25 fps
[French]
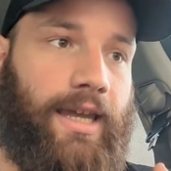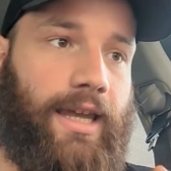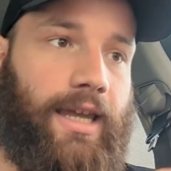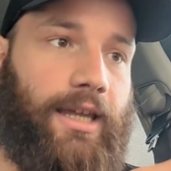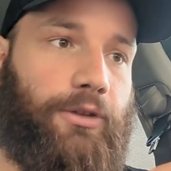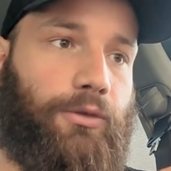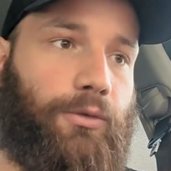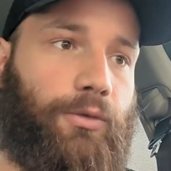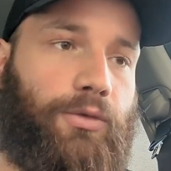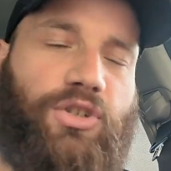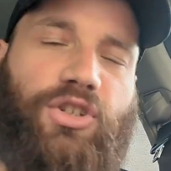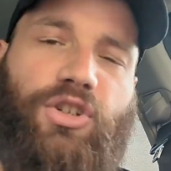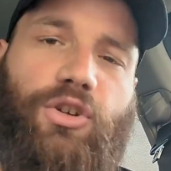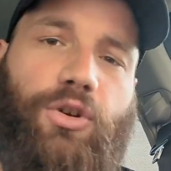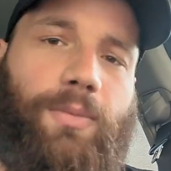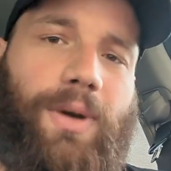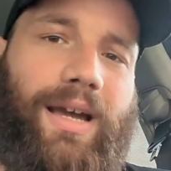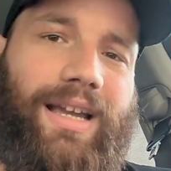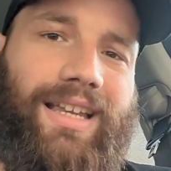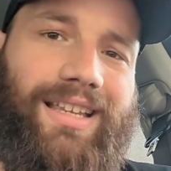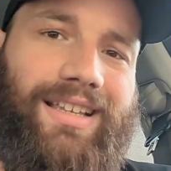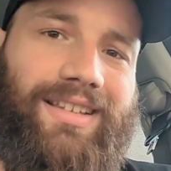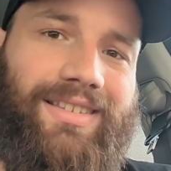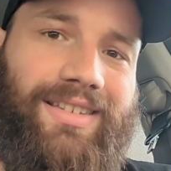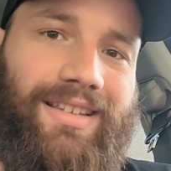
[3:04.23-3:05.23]
Et donc j'ai
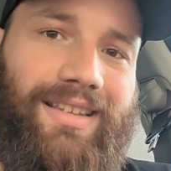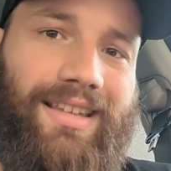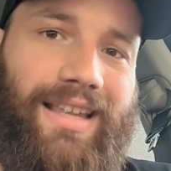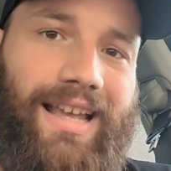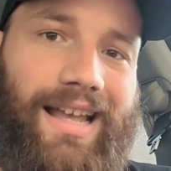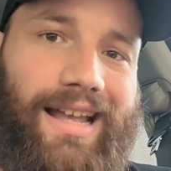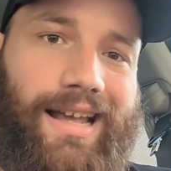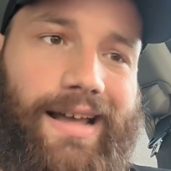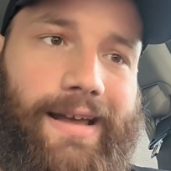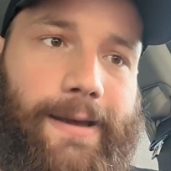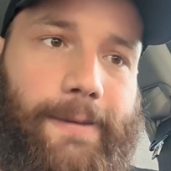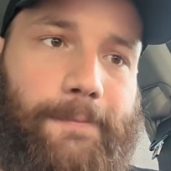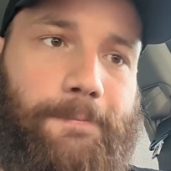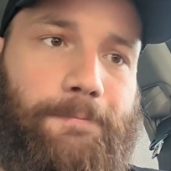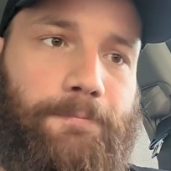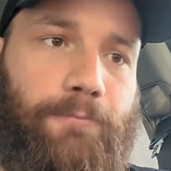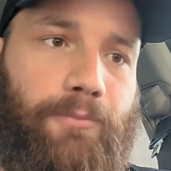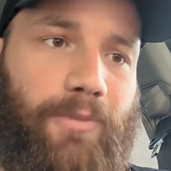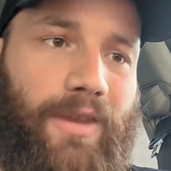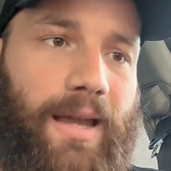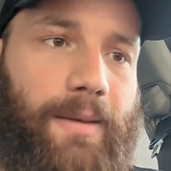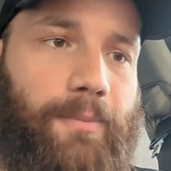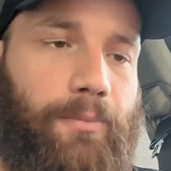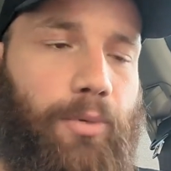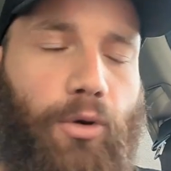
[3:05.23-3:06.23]
remarqué que c'était un,
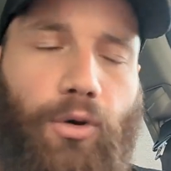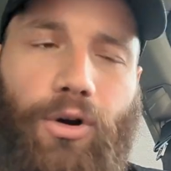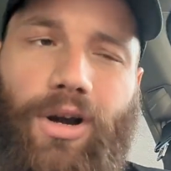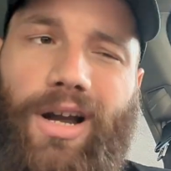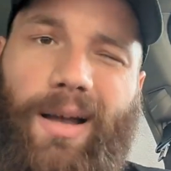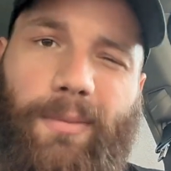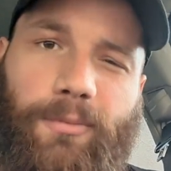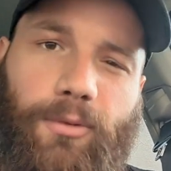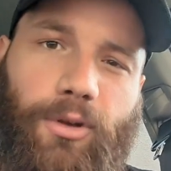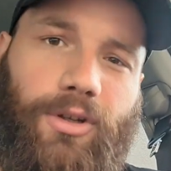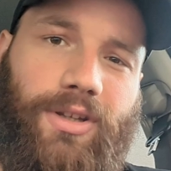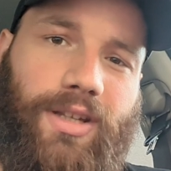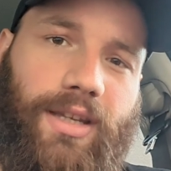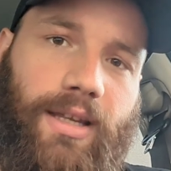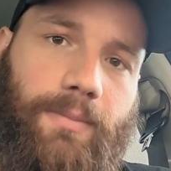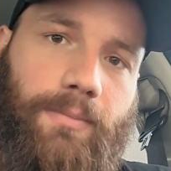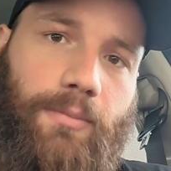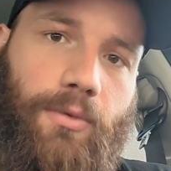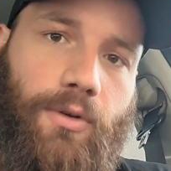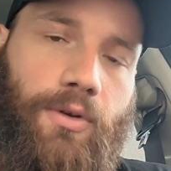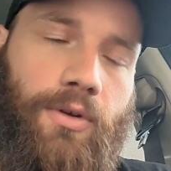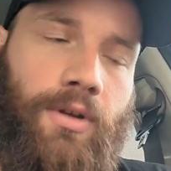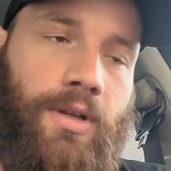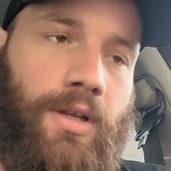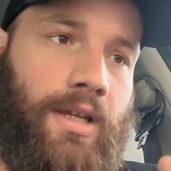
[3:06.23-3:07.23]
un programme
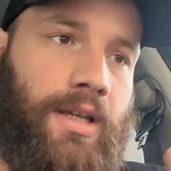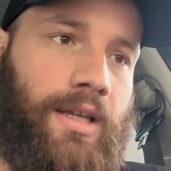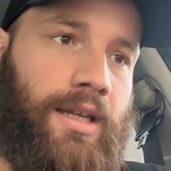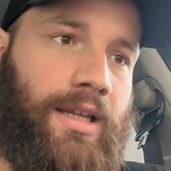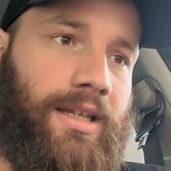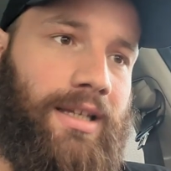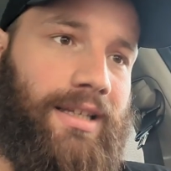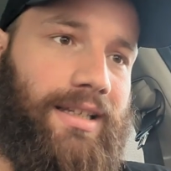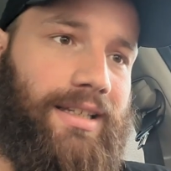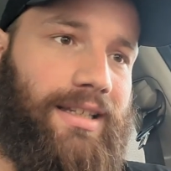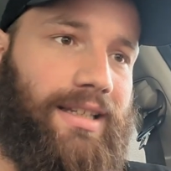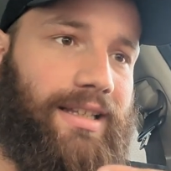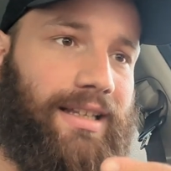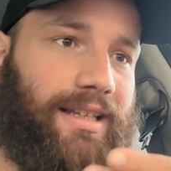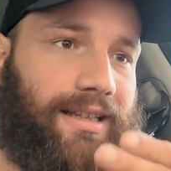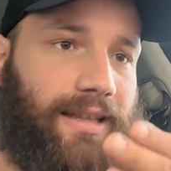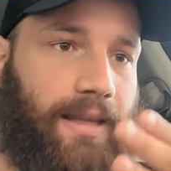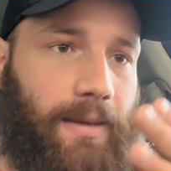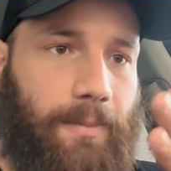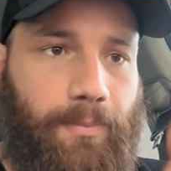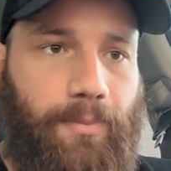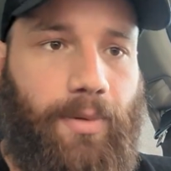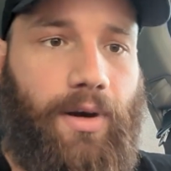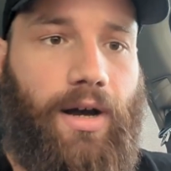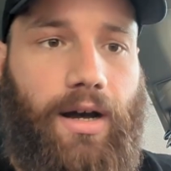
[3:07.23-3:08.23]
d'entraînement qui
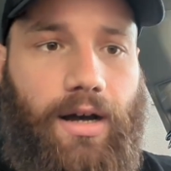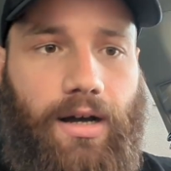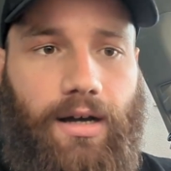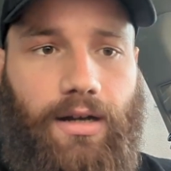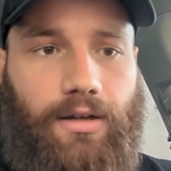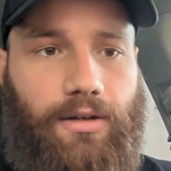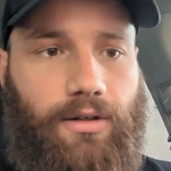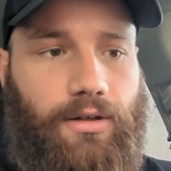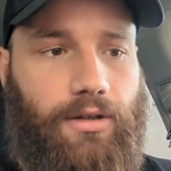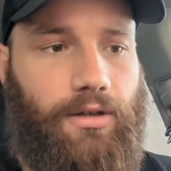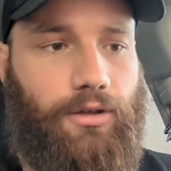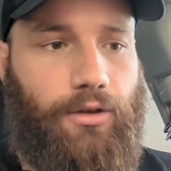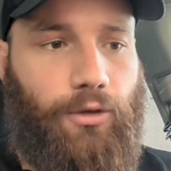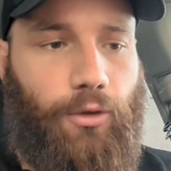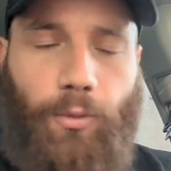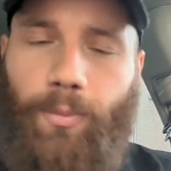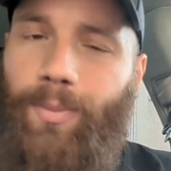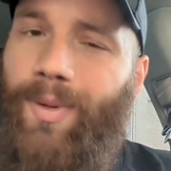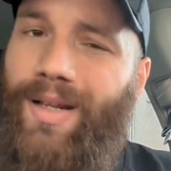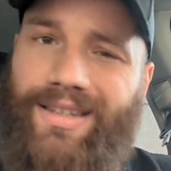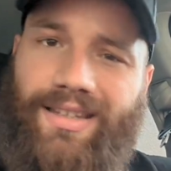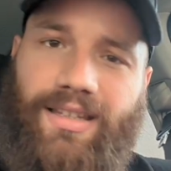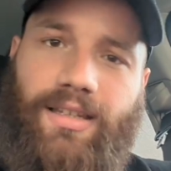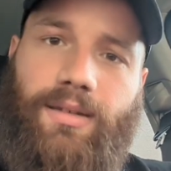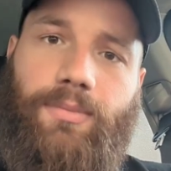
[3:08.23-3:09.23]
n'était pas euh,
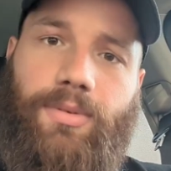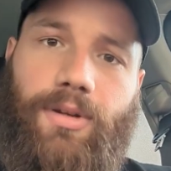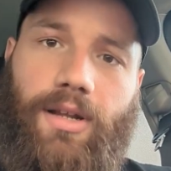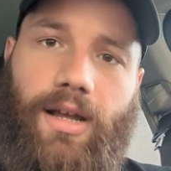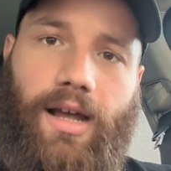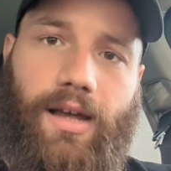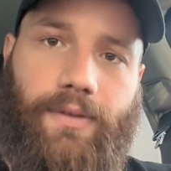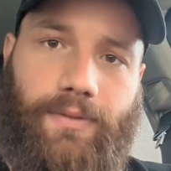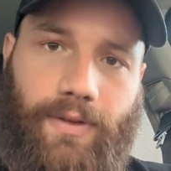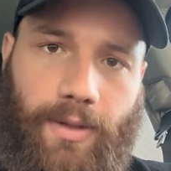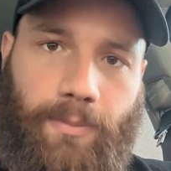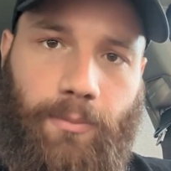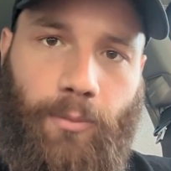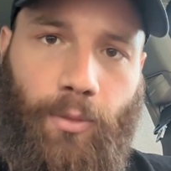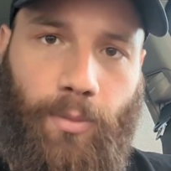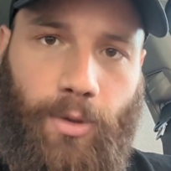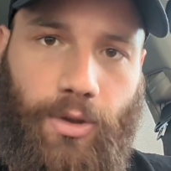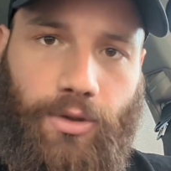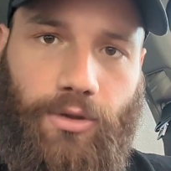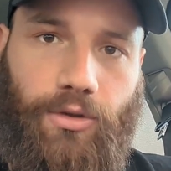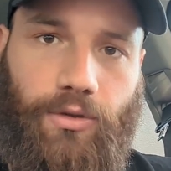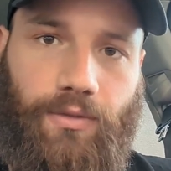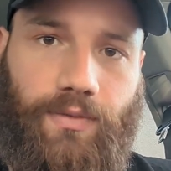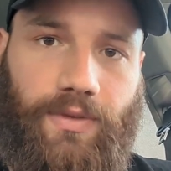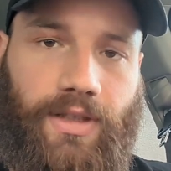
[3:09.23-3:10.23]
compatible avec mon
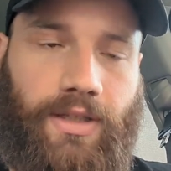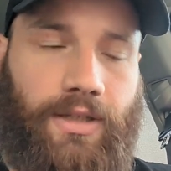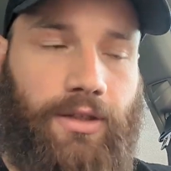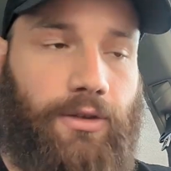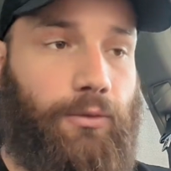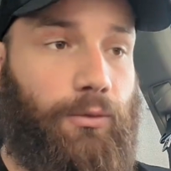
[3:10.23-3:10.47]
mode de vie.